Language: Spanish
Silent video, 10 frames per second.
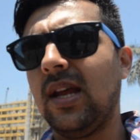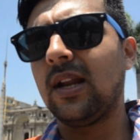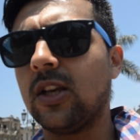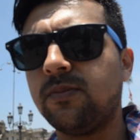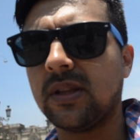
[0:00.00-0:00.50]

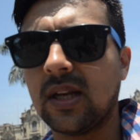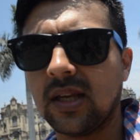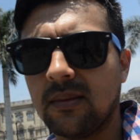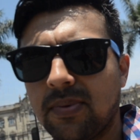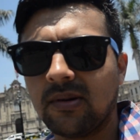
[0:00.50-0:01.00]
la
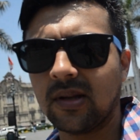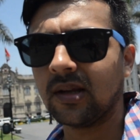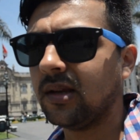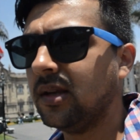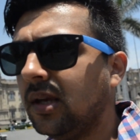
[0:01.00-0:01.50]
hospitalidad peruana.
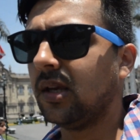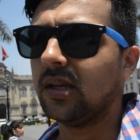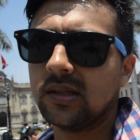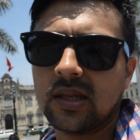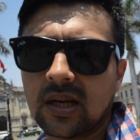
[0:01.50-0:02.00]

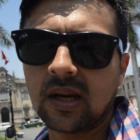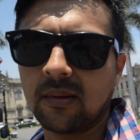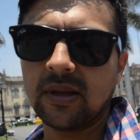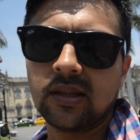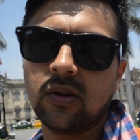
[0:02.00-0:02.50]
Y es que
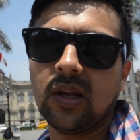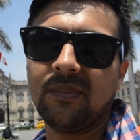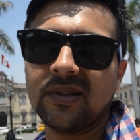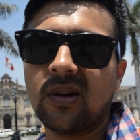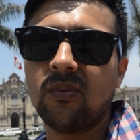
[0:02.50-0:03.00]
realmente no la he
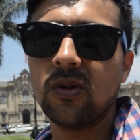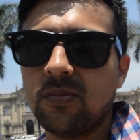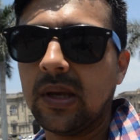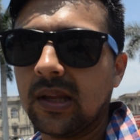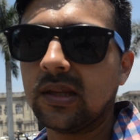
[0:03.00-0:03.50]
pasado muy
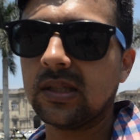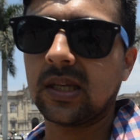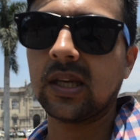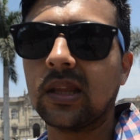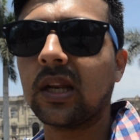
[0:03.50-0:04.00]
bien desde
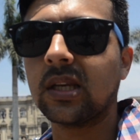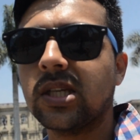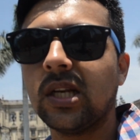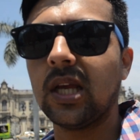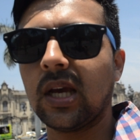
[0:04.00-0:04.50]
que entré a
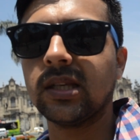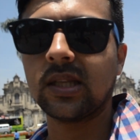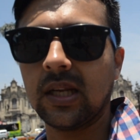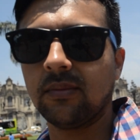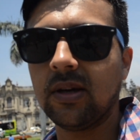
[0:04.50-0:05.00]
Chile hasta
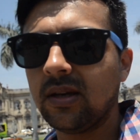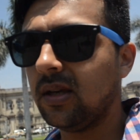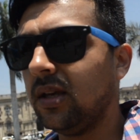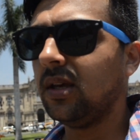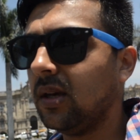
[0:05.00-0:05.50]
Lima.
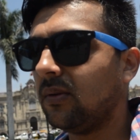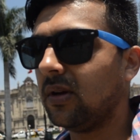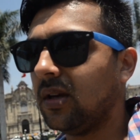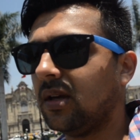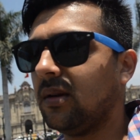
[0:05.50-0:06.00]

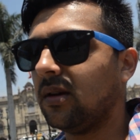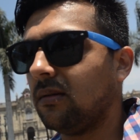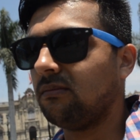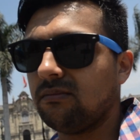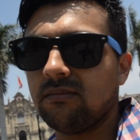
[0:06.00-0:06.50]
Eh,
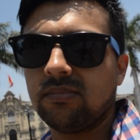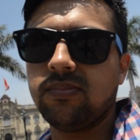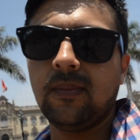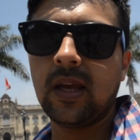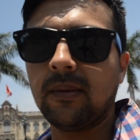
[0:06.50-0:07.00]

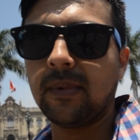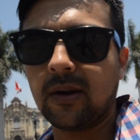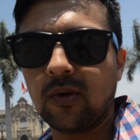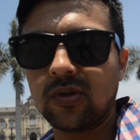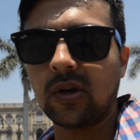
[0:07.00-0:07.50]
eh, me he
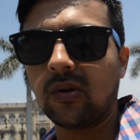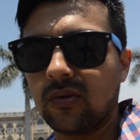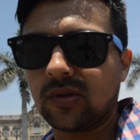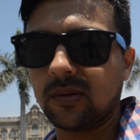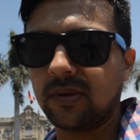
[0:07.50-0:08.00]
cruzado
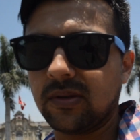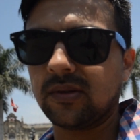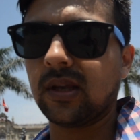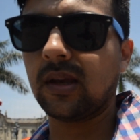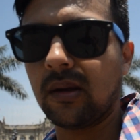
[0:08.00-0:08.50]
con servicios
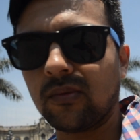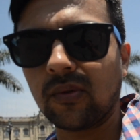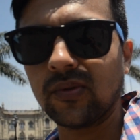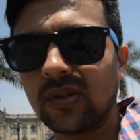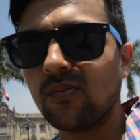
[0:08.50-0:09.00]
de
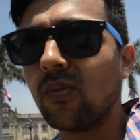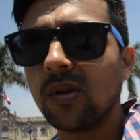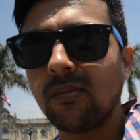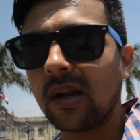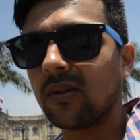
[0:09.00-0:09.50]
autobuses muy
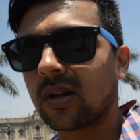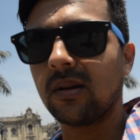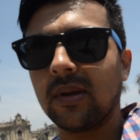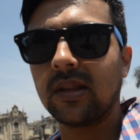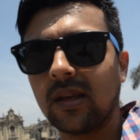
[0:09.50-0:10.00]
malos
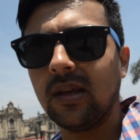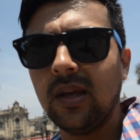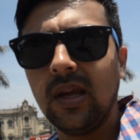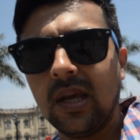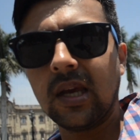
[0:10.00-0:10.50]
realmente.
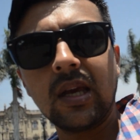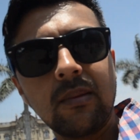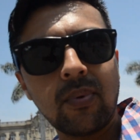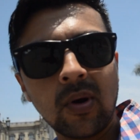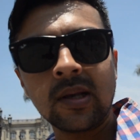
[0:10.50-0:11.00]

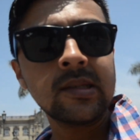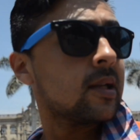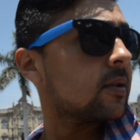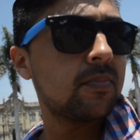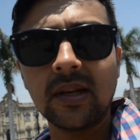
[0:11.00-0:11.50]
Pónganse
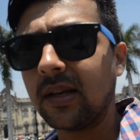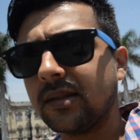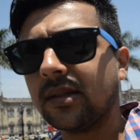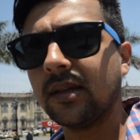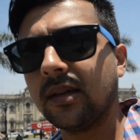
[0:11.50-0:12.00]
las pilas
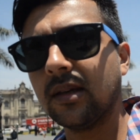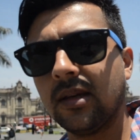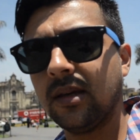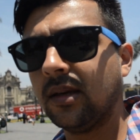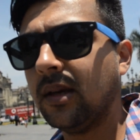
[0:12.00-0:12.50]
eh,
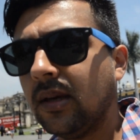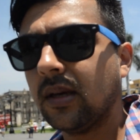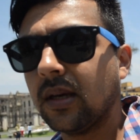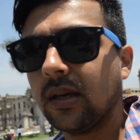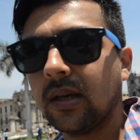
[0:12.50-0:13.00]

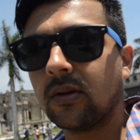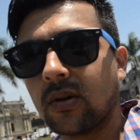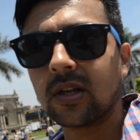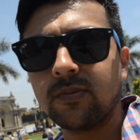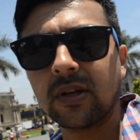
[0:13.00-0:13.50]
con
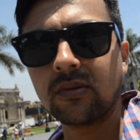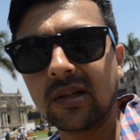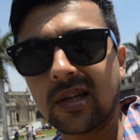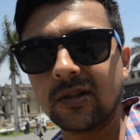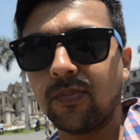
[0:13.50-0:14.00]
respecto al
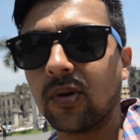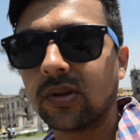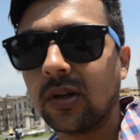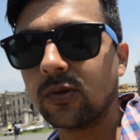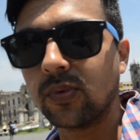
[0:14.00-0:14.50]
transporte, los